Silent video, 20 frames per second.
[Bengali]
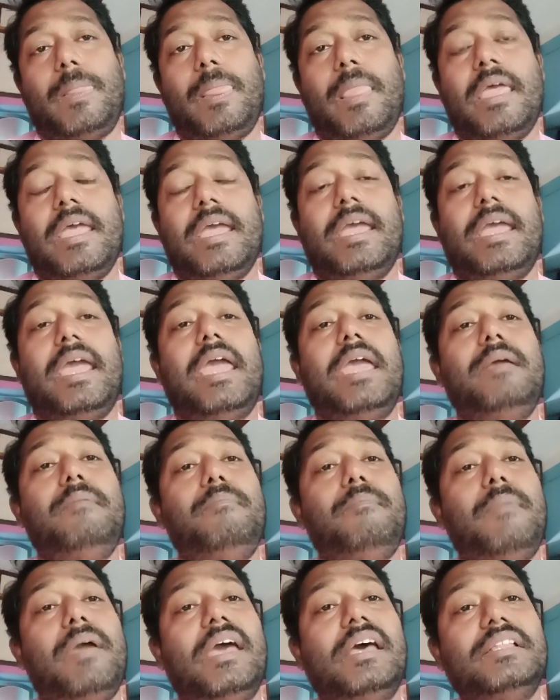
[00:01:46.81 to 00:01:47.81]
এই
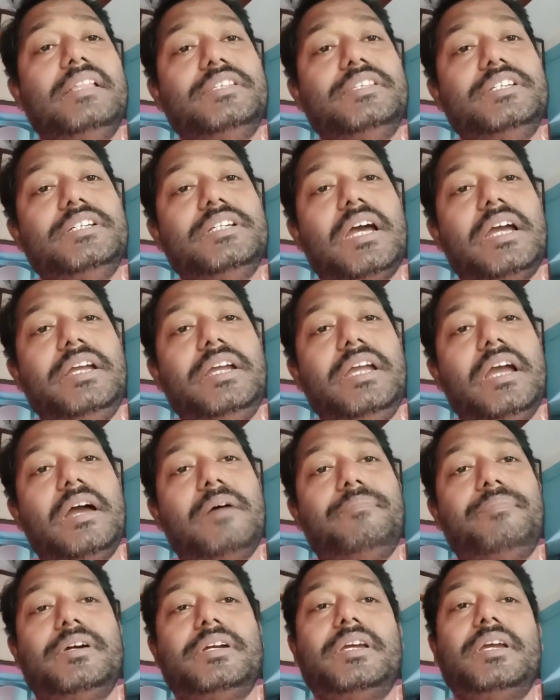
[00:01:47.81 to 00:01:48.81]
ম্যাথ জিআই
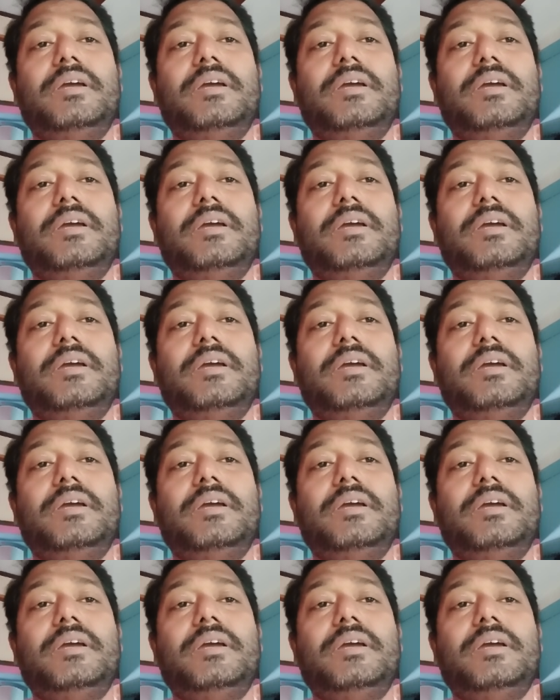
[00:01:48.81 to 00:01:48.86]
আপনাকে